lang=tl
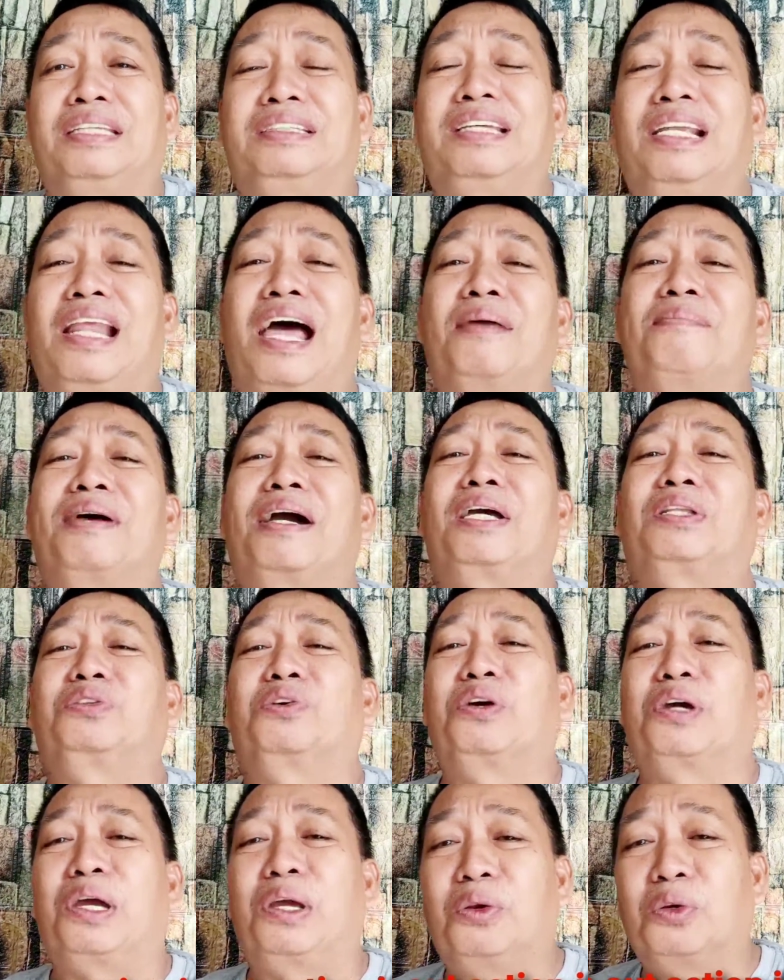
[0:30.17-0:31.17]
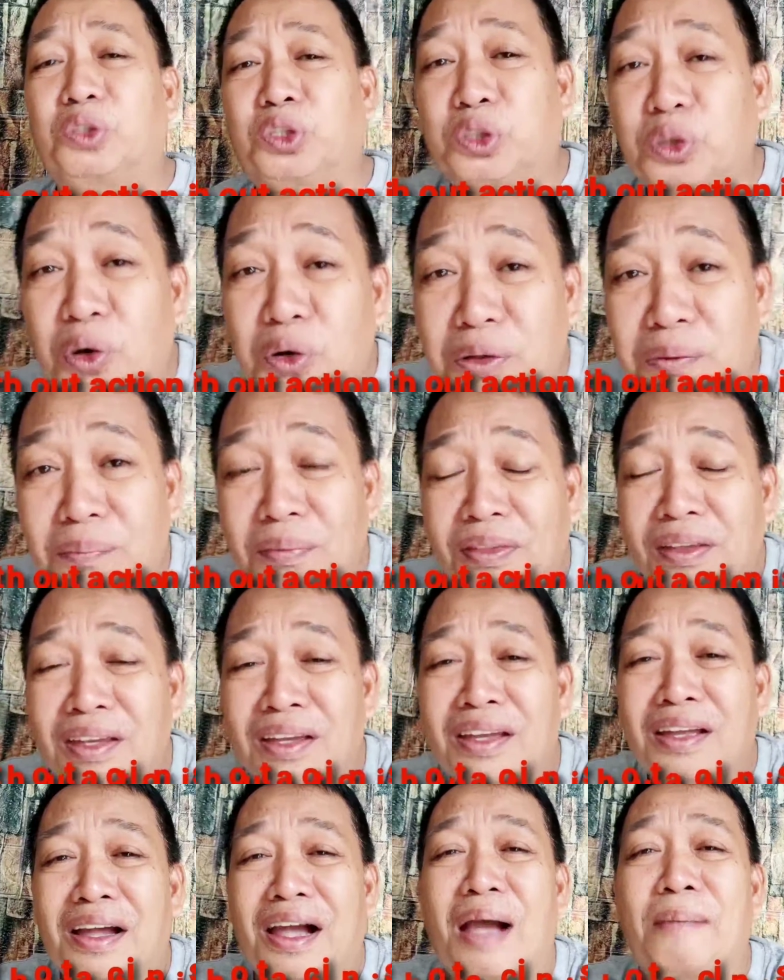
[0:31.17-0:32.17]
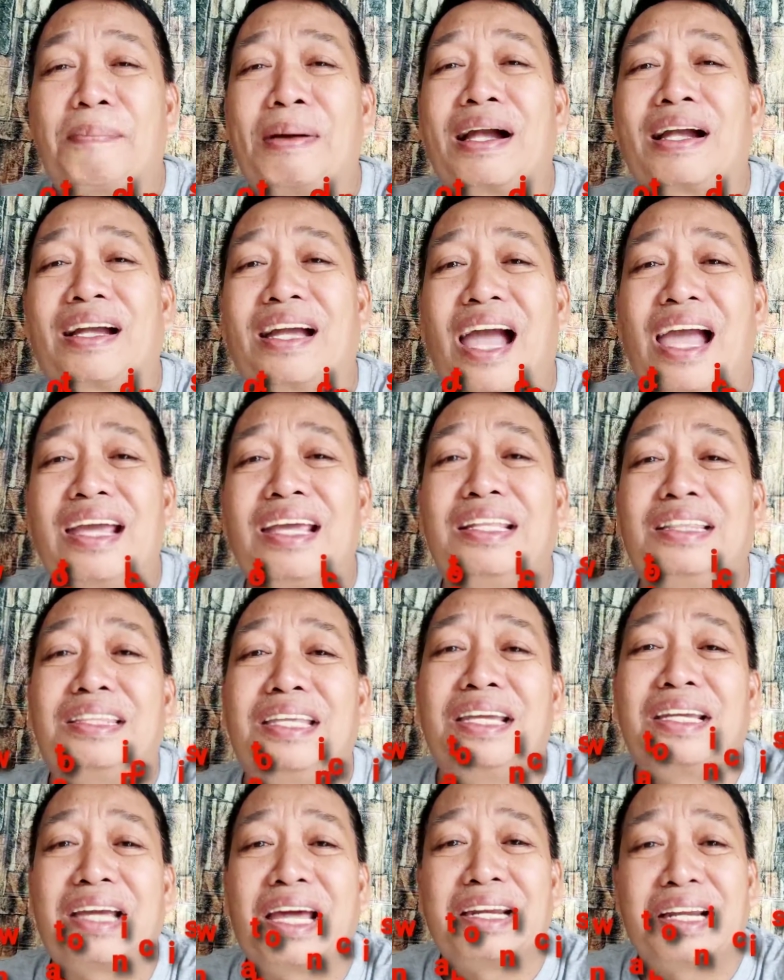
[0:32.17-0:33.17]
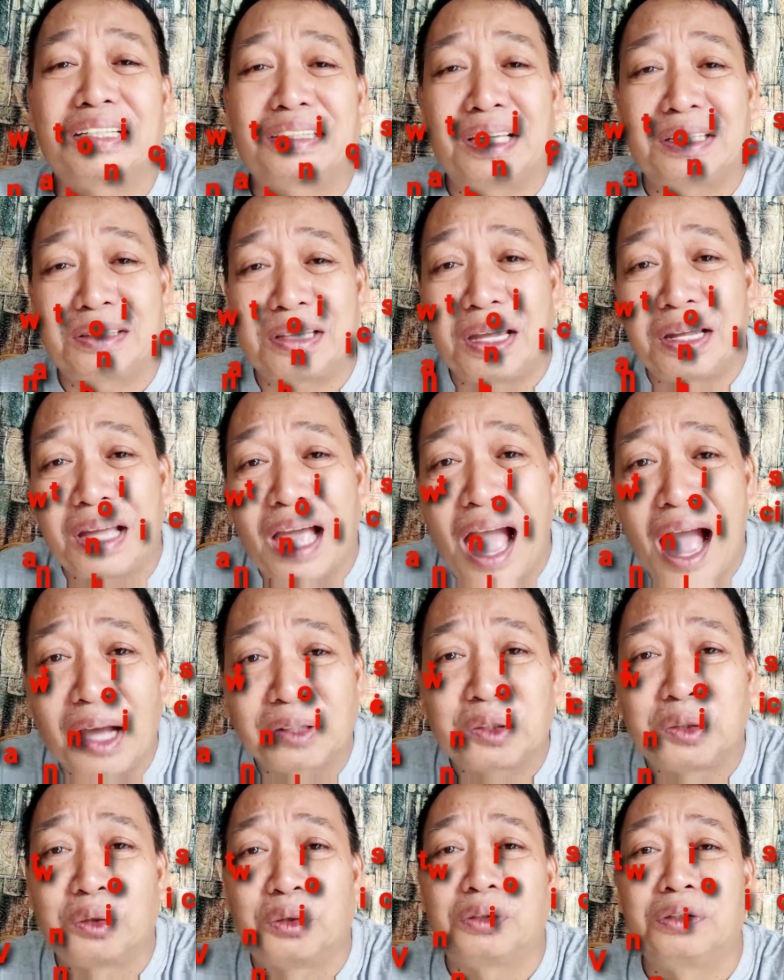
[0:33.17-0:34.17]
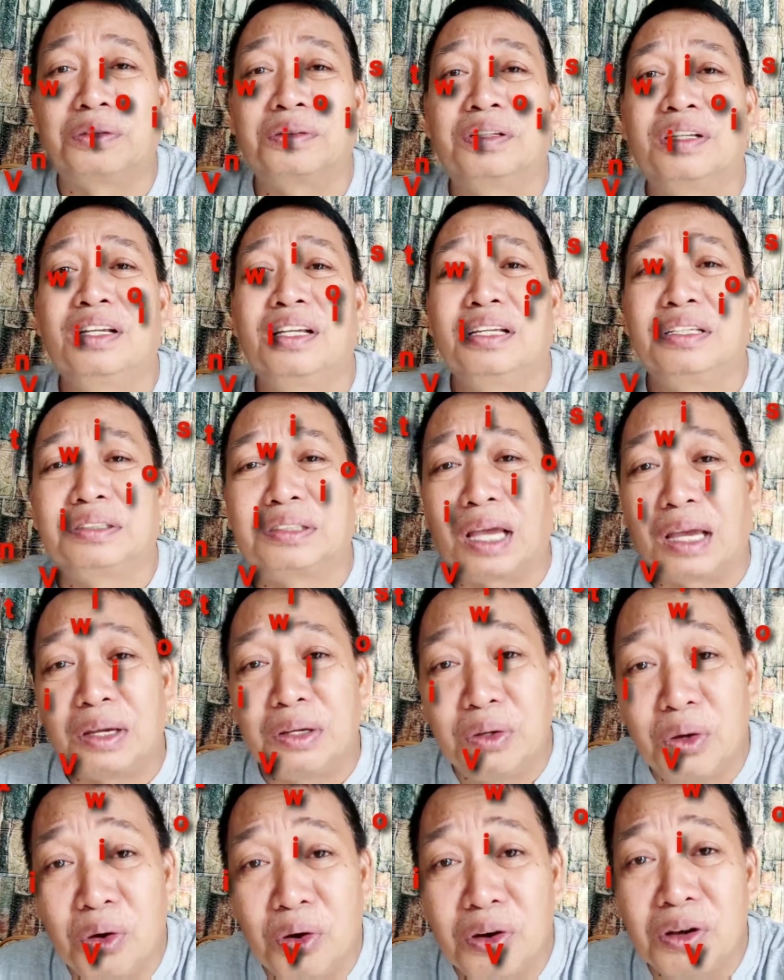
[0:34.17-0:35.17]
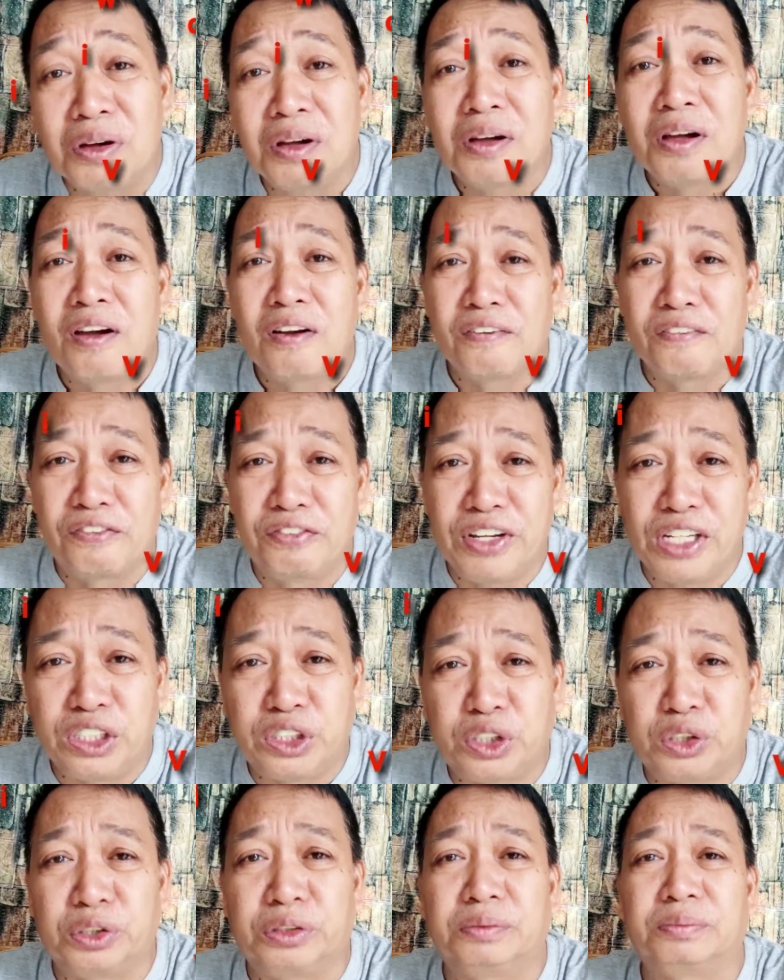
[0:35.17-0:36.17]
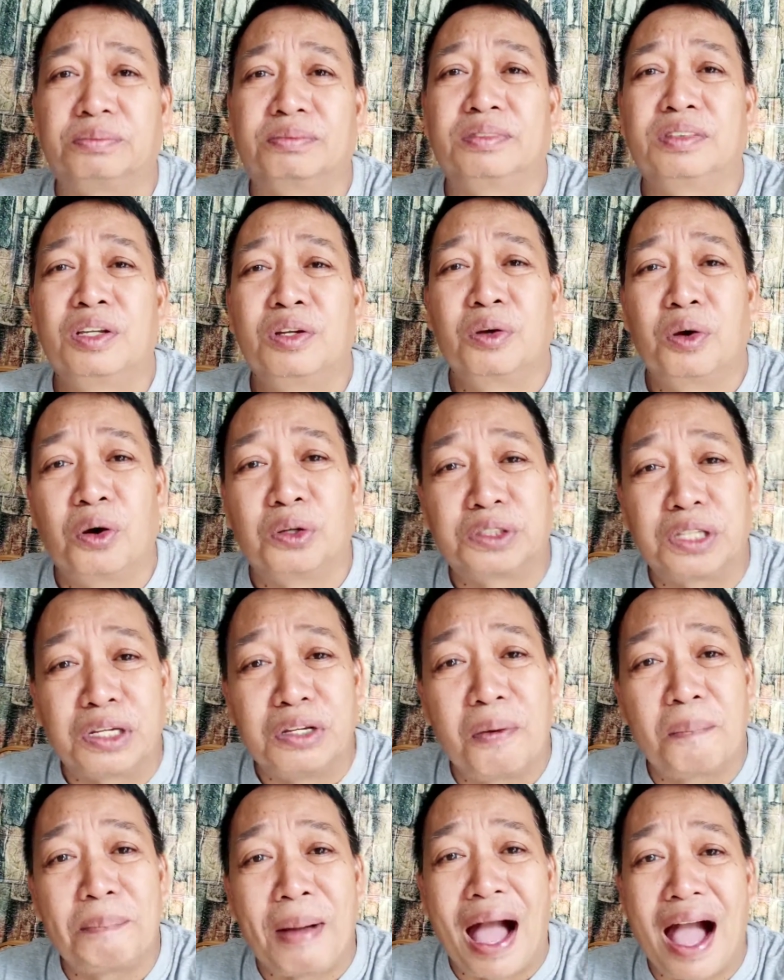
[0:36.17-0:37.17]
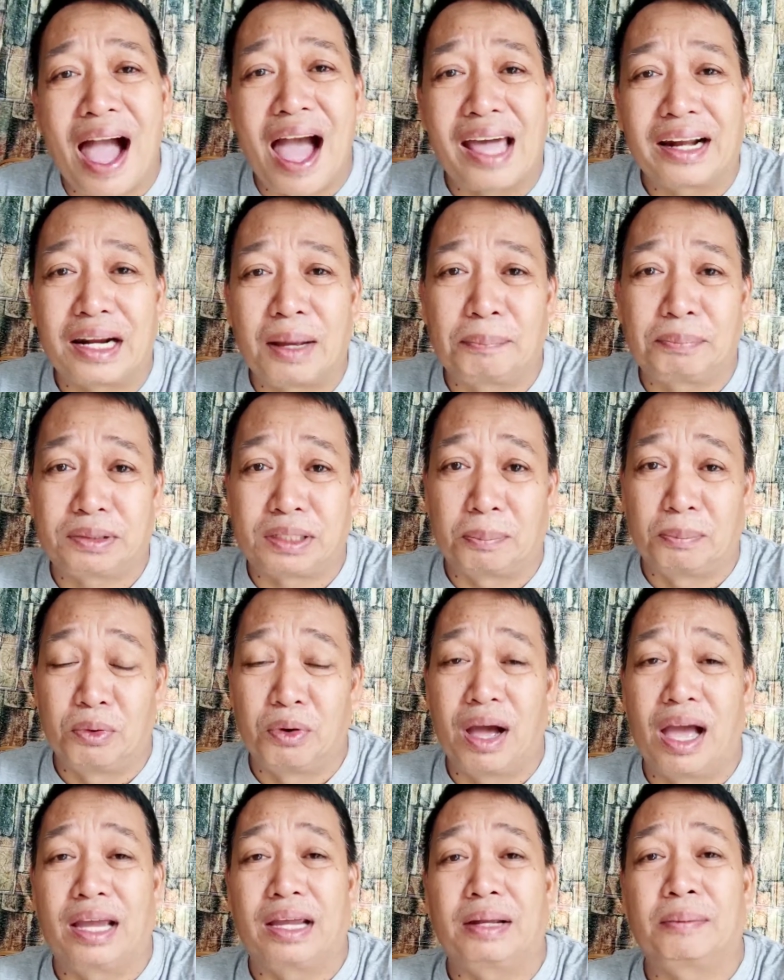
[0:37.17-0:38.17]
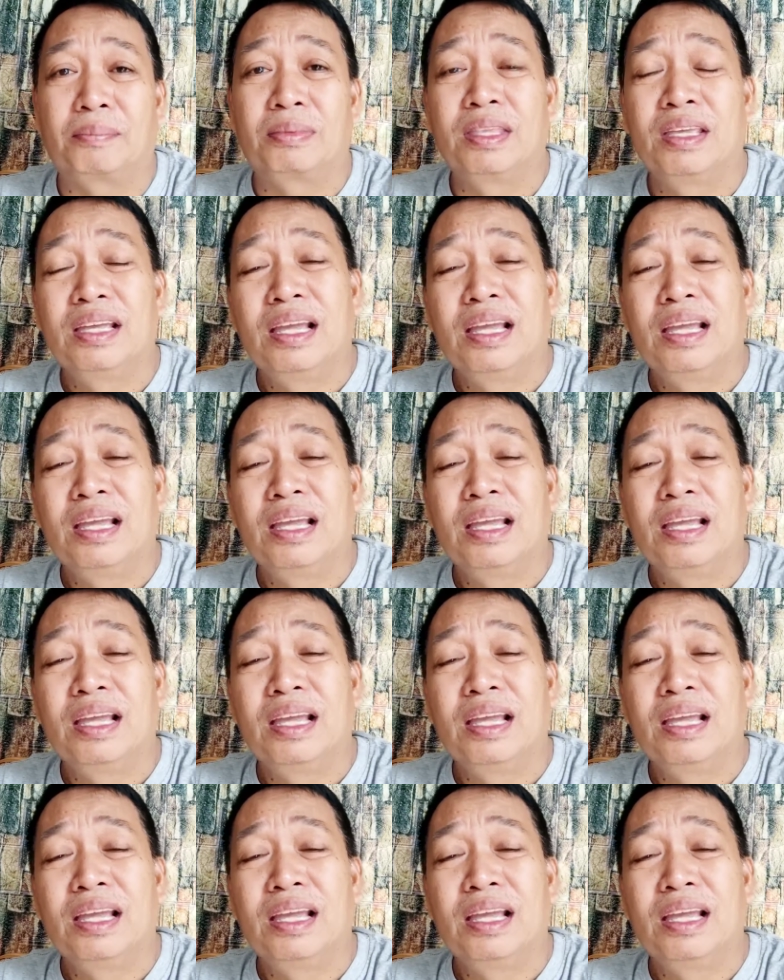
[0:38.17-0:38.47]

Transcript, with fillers: Isa lamang itong ilusyon kapag ka hindi ka nagte-take action sa iyong vision o sa iyong pangarap sa buhay.